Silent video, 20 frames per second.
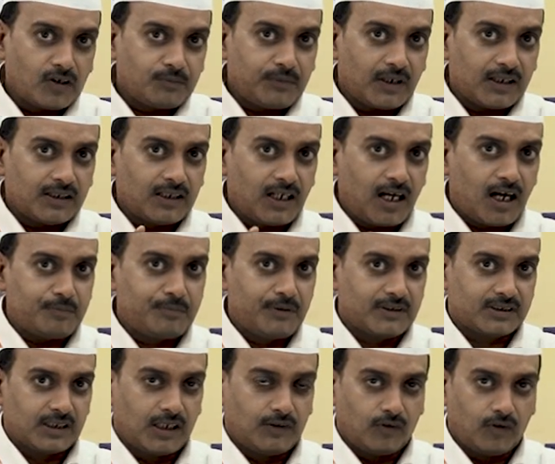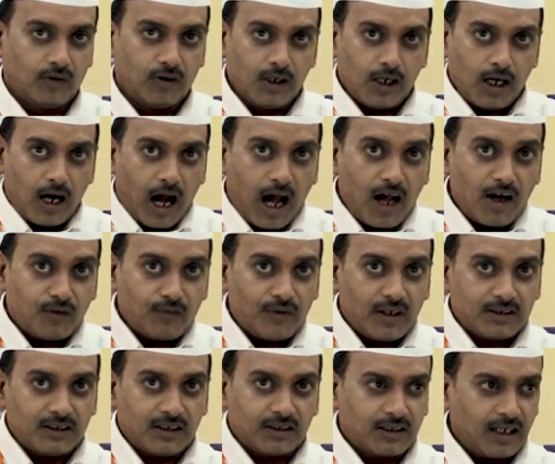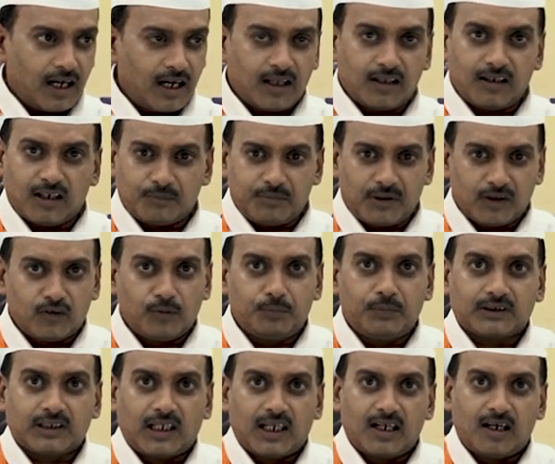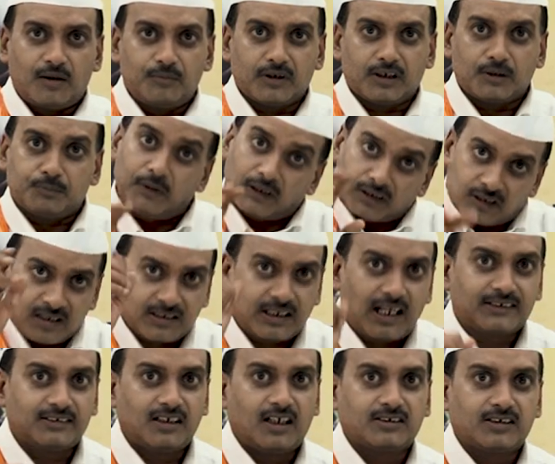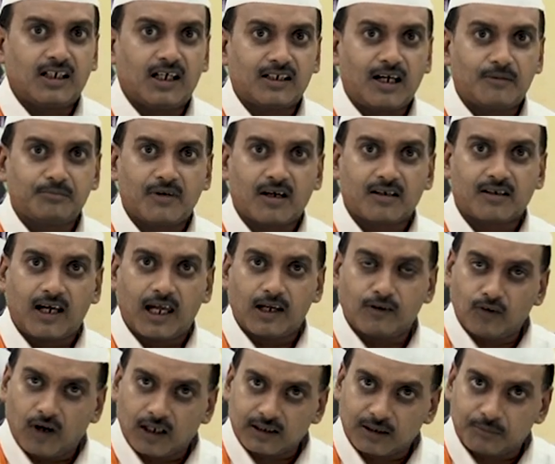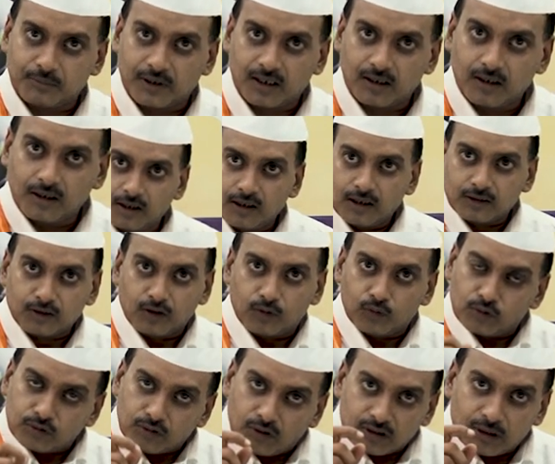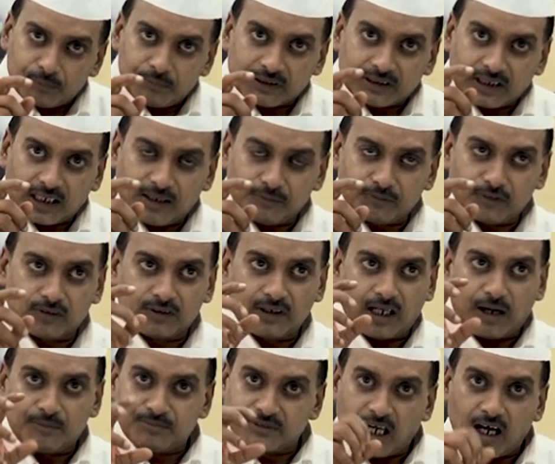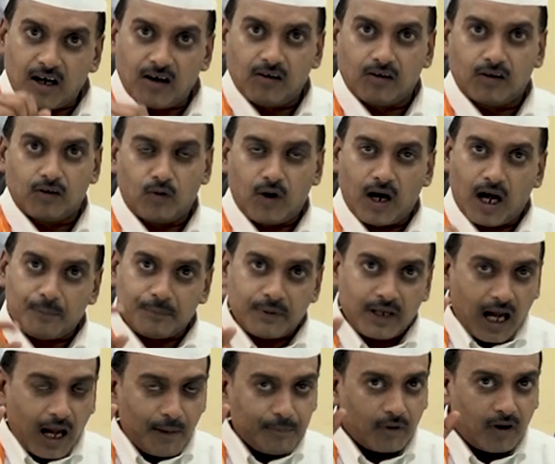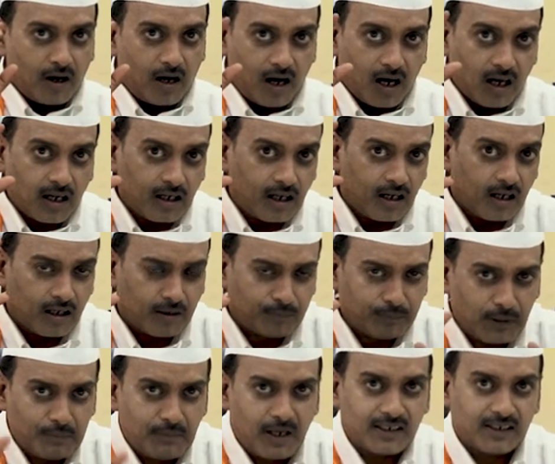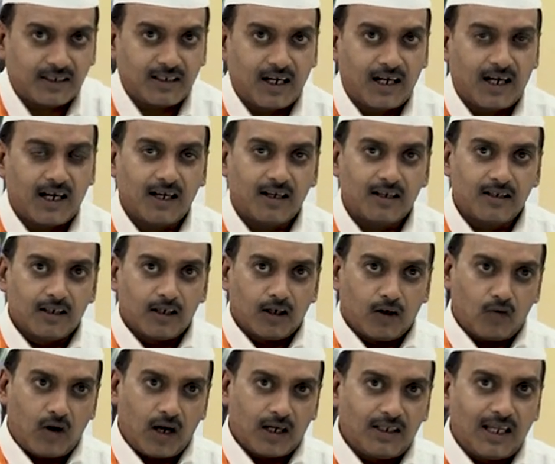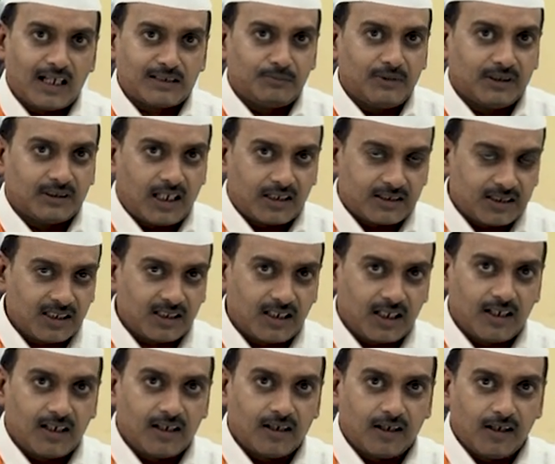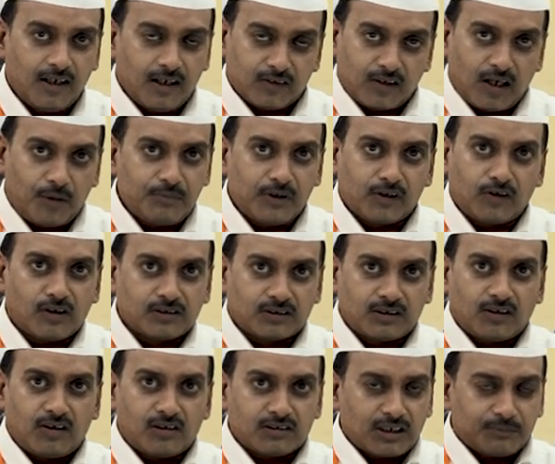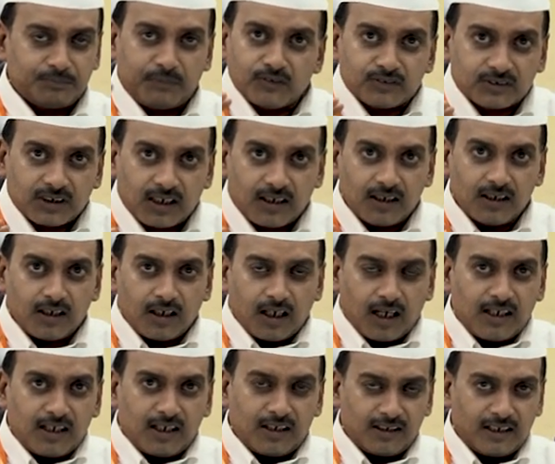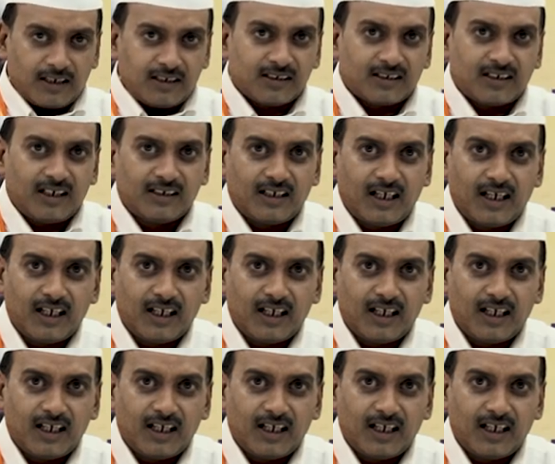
बहुत बढ़िया ऑफिस है वो आयुर्वेदिक का लगभग वो बताया हमें कि पंद्रह साल से अच्छा काम कर रहा है गुवाहाटी में तो उन्होंने बताया हमको कि अब जाओ वहाँ पर आपको हर बीमारी का वहाँ इलाज मिलता है ठीक है हम भी खोजते खोजते पहुँचे यही कहीं